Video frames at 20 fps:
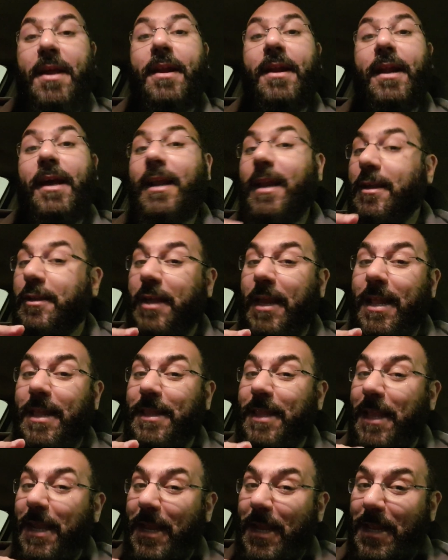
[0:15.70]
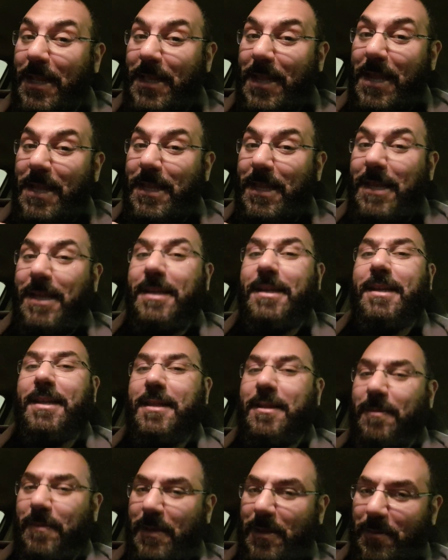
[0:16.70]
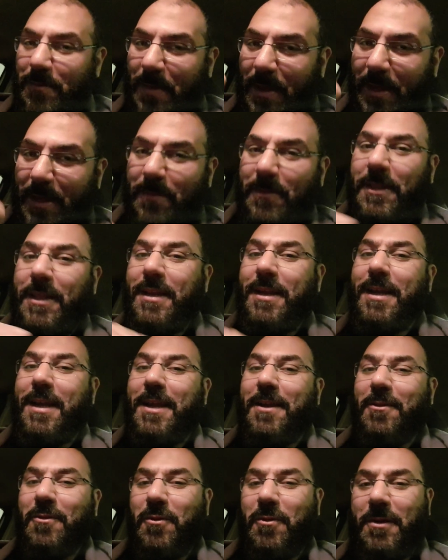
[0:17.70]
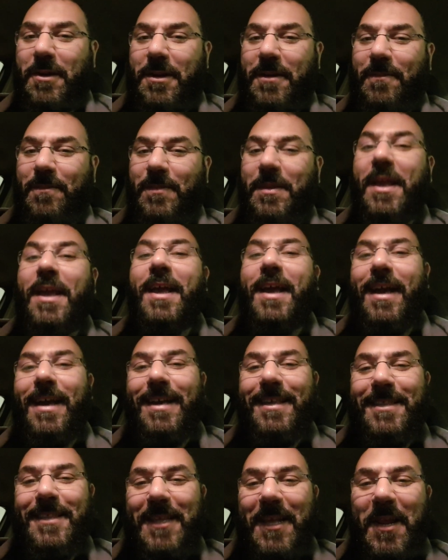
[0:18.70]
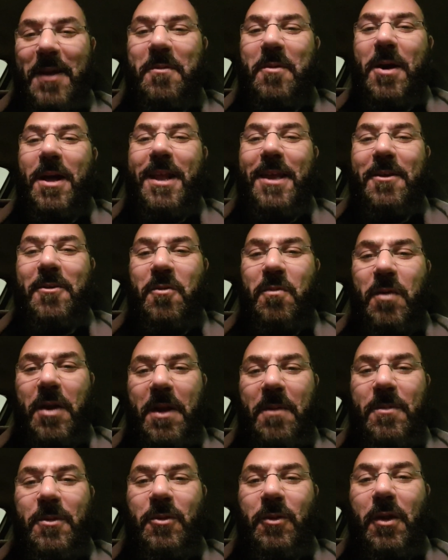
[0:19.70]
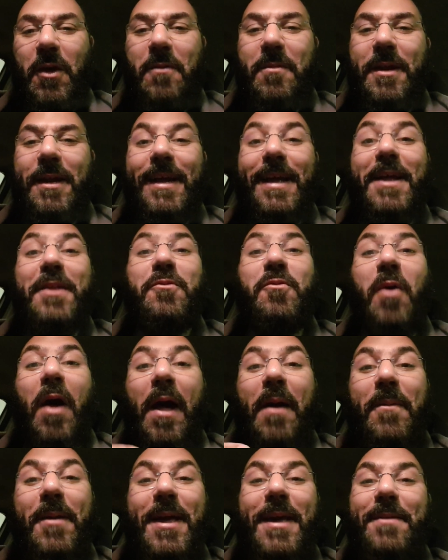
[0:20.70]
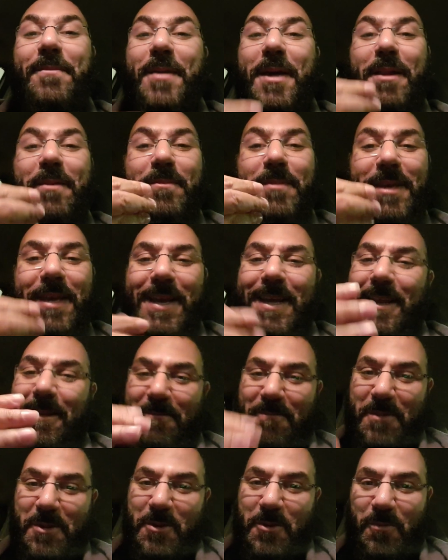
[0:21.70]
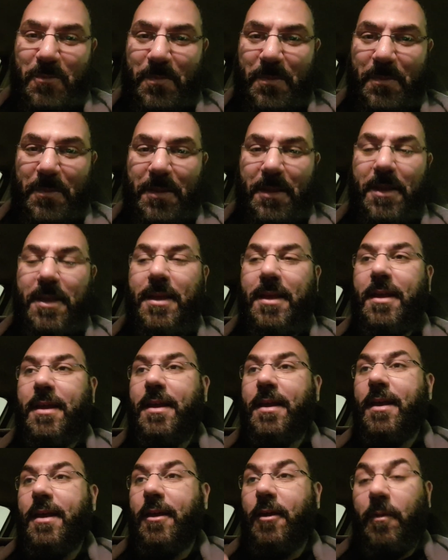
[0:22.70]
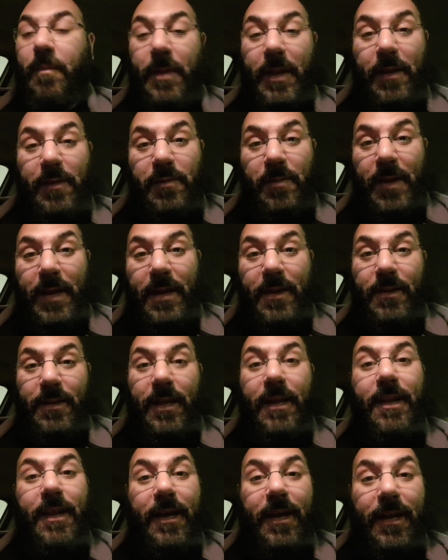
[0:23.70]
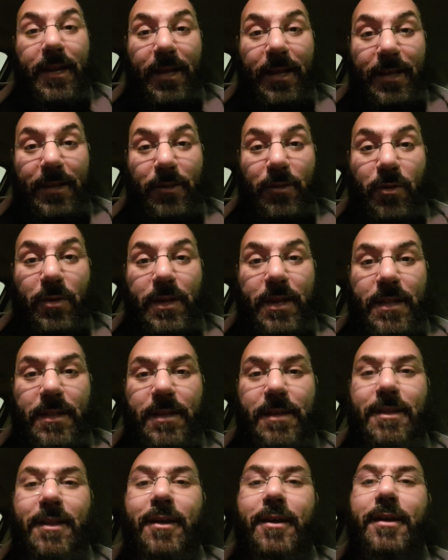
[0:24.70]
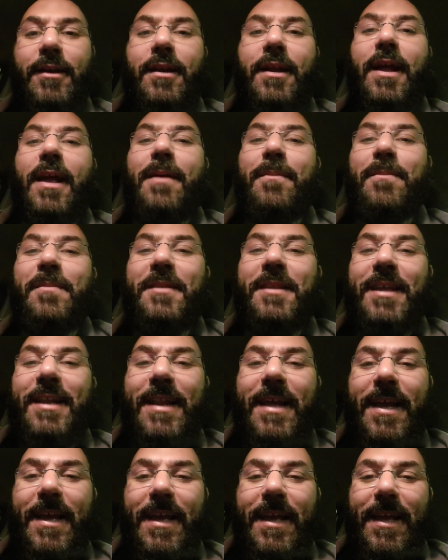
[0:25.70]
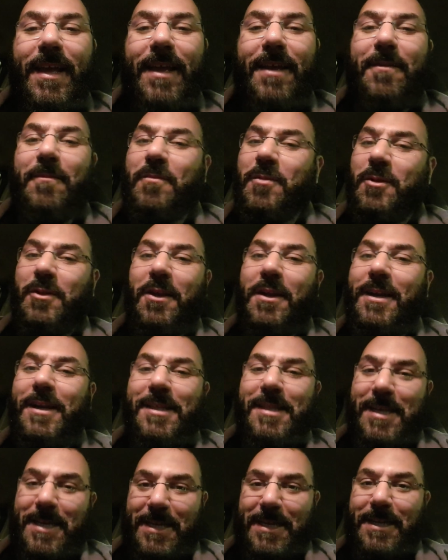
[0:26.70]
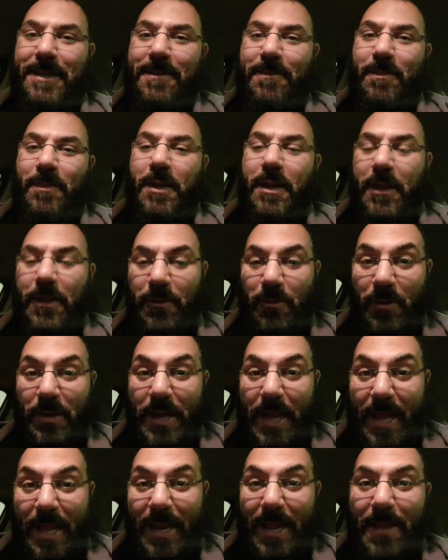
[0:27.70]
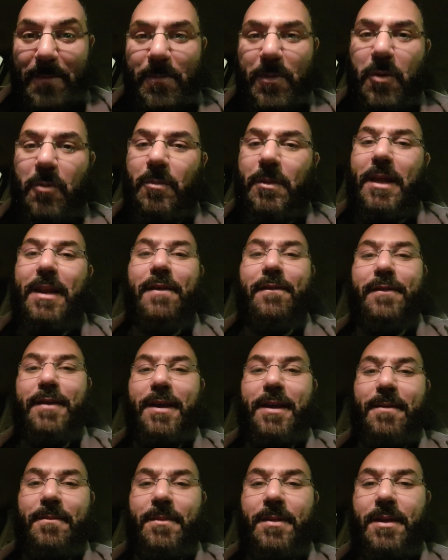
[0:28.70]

لكن عشان اديك الهديه دي لازم تسمع الكلمتين الجايين دول السلام عليكم ورحمه الله وبركاته حبايب قلبي اهلا بكم ربنا سبحانه وتعالى خلق الدنيا دي دار ابتلاء مش دار جزاء الدنيا هنا بنبتلى فيها